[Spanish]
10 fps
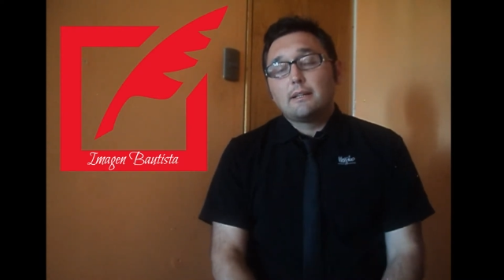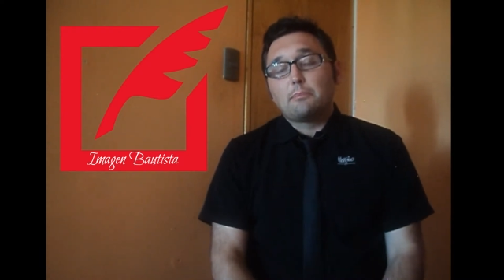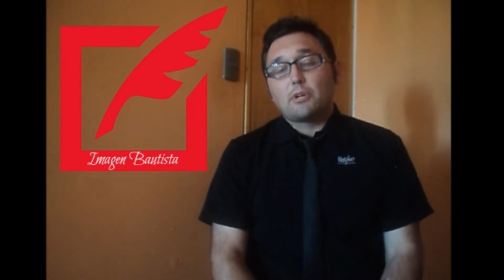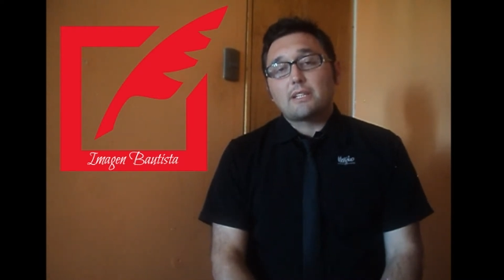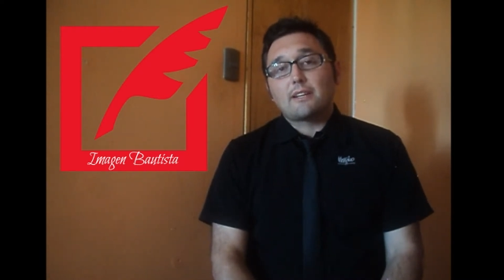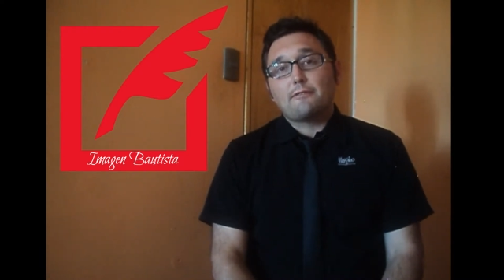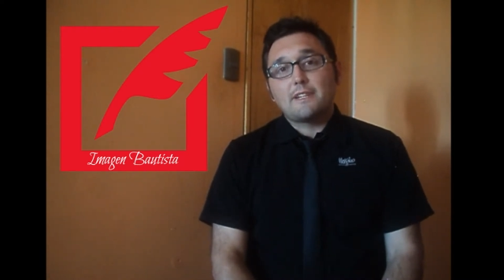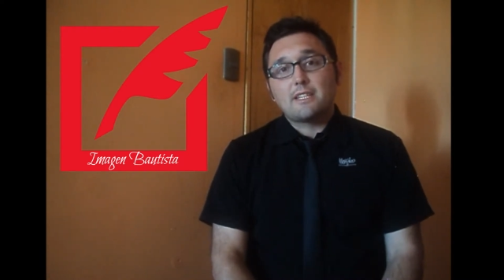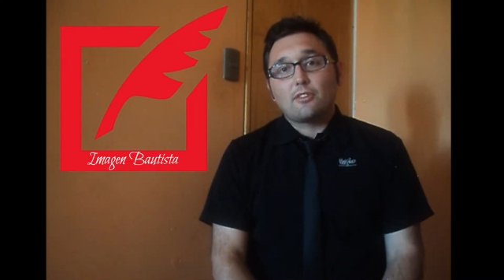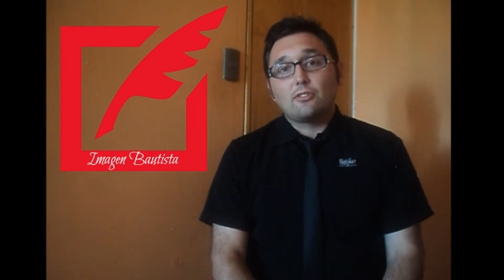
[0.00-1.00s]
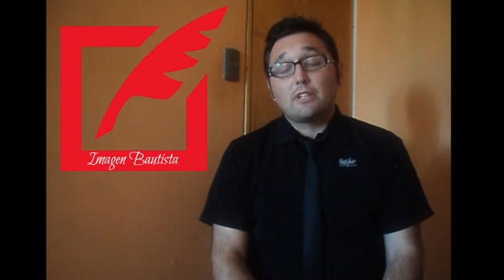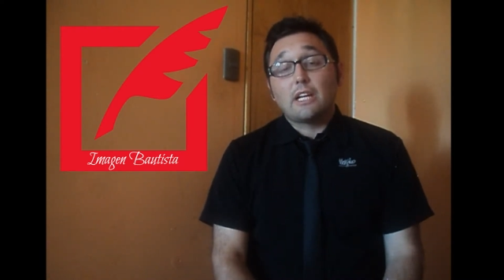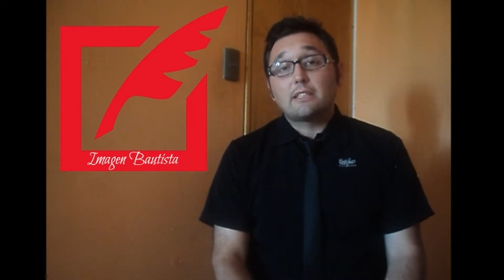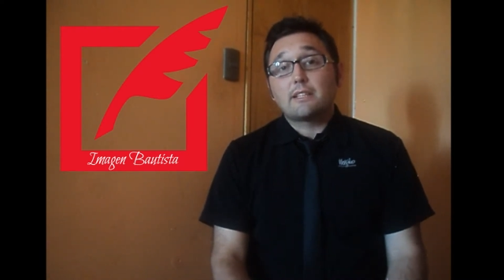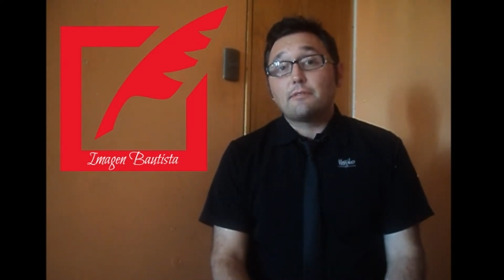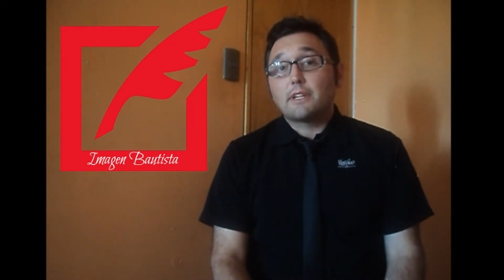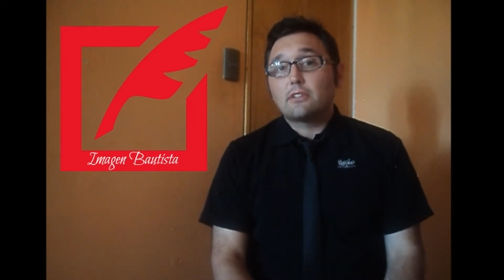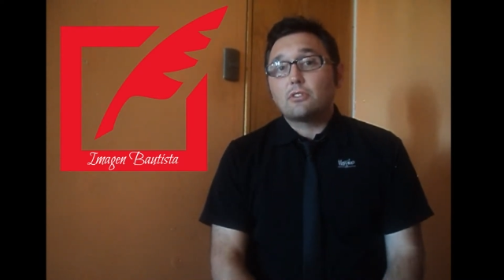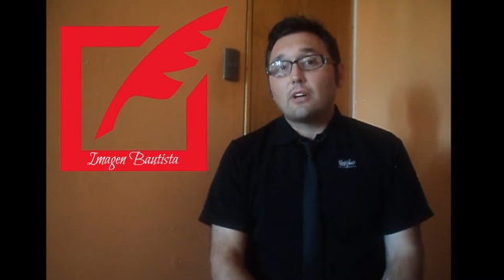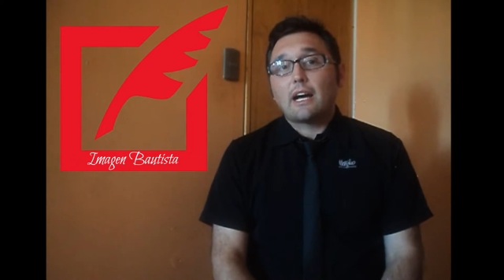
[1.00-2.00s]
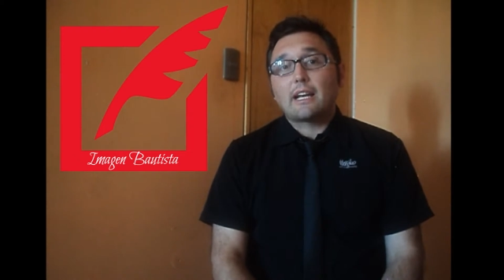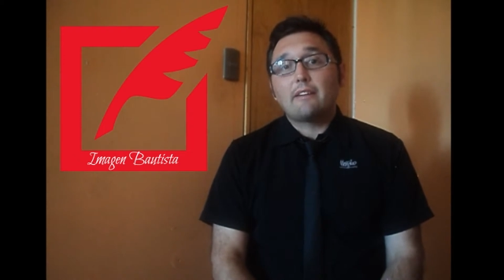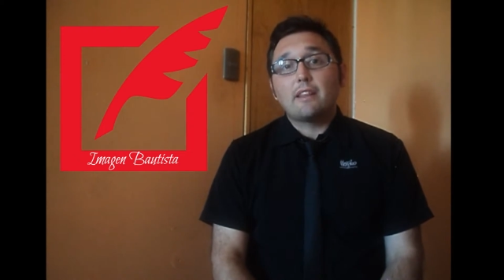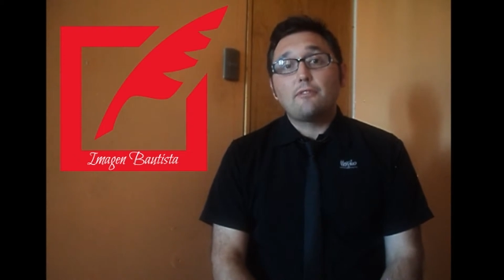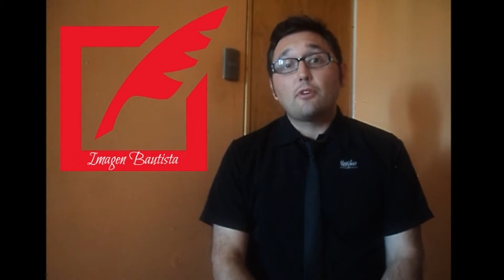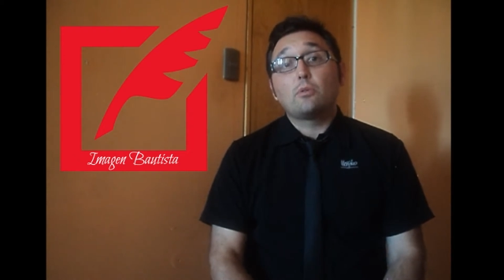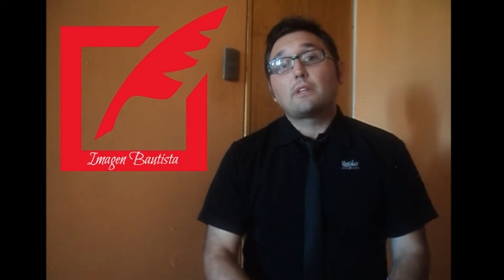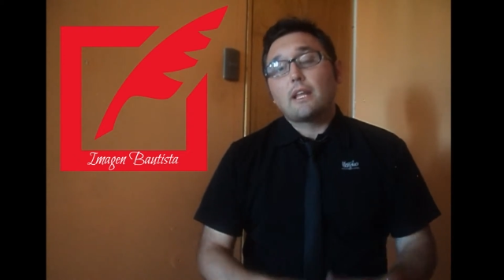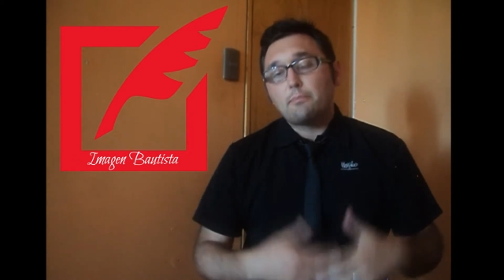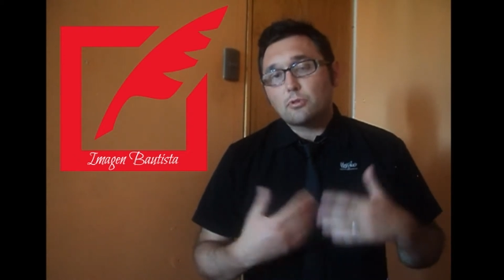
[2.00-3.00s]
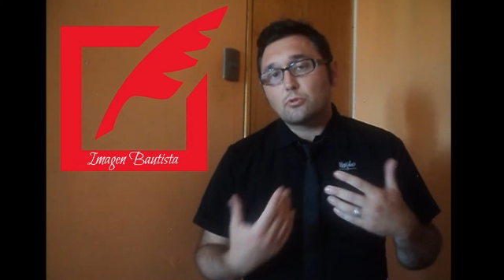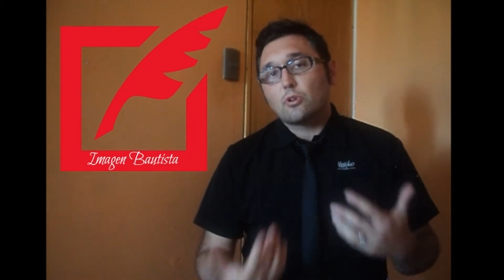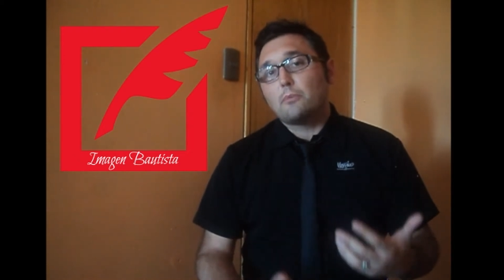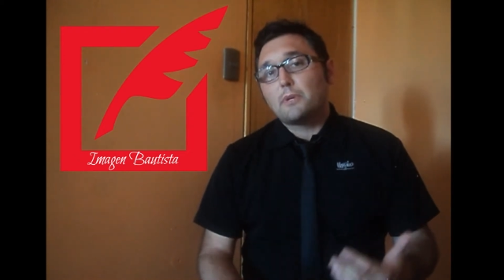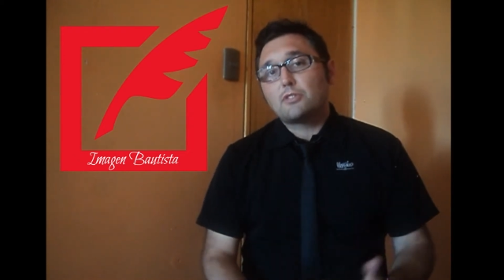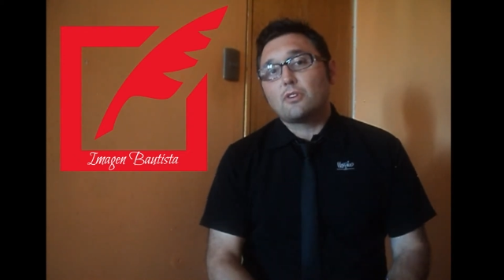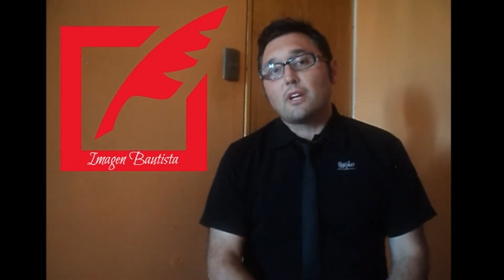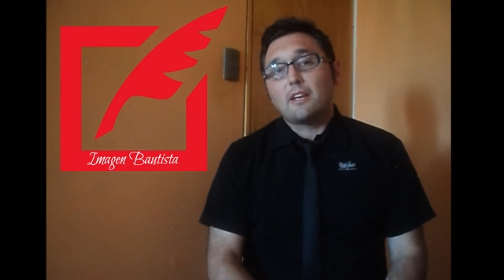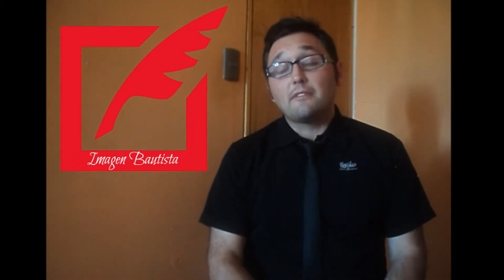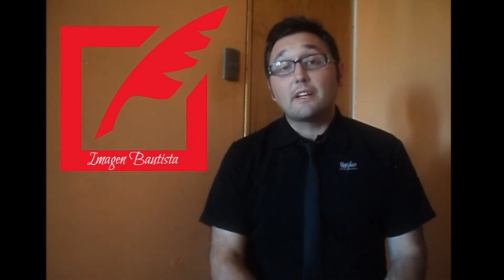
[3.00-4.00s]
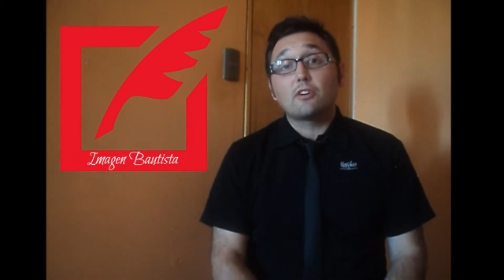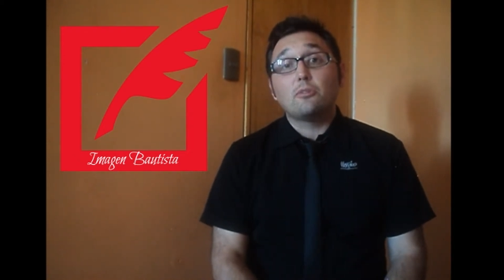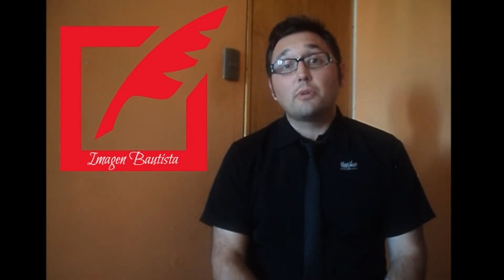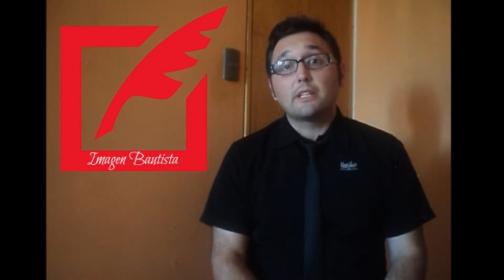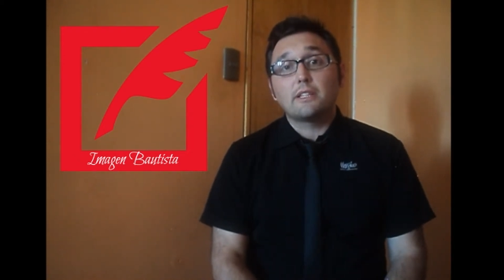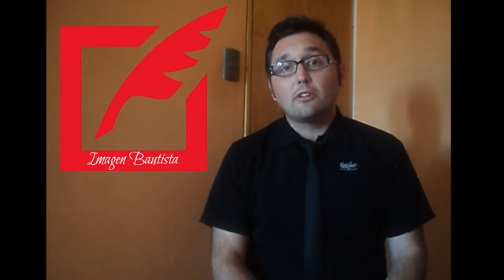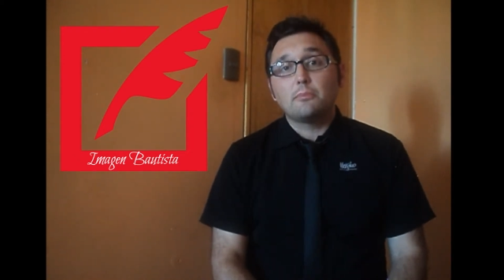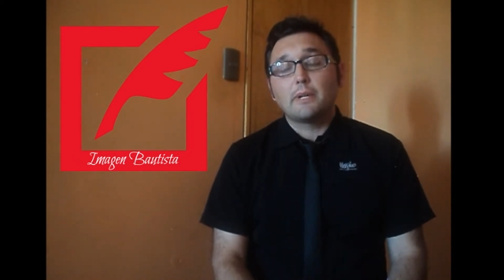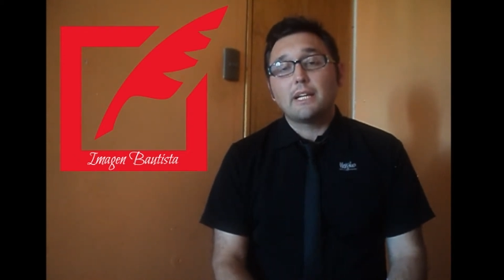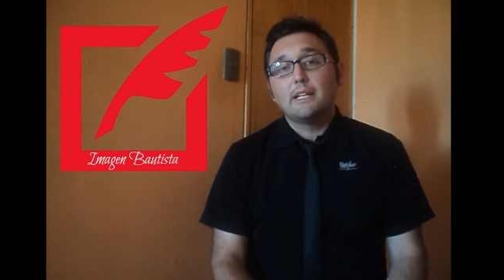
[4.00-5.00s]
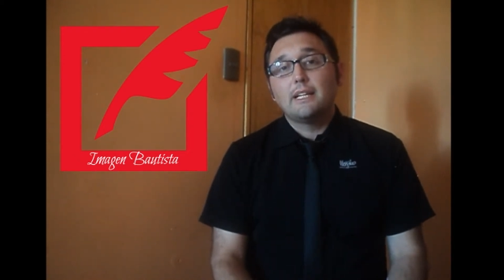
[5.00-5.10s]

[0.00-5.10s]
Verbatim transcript: por esas fechas donde él se enfrentó a graves dificultades por sus convicciones y ver cómo este hombre,